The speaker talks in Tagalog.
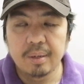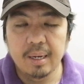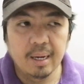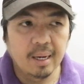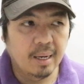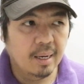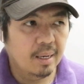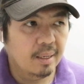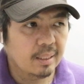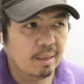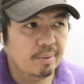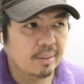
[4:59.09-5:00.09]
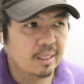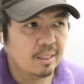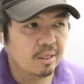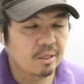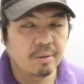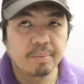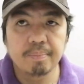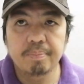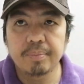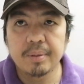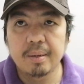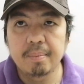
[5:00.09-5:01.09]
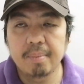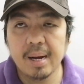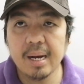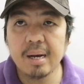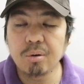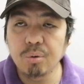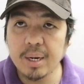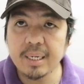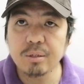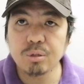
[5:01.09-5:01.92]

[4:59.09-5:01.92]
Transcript: uh, tawag dito makakakuha